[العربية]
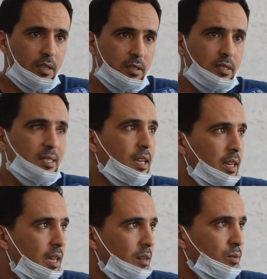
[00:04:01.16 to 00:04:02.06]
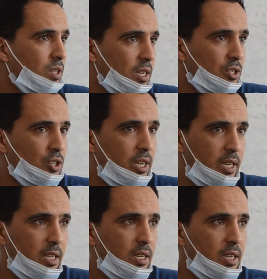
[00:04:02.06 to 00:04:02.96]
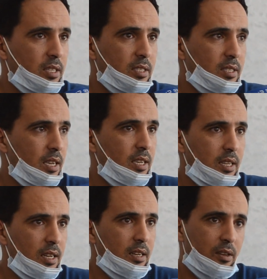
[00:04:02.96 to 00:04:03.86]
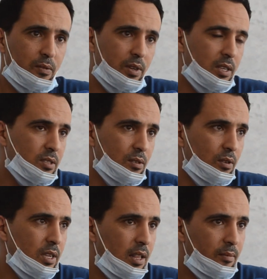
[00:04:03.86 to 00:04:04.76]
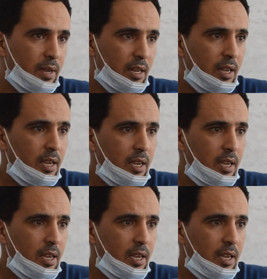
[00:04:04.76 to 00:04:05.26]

استقناع المترشحين ناخذ السكينه ناخذ وين لغه المال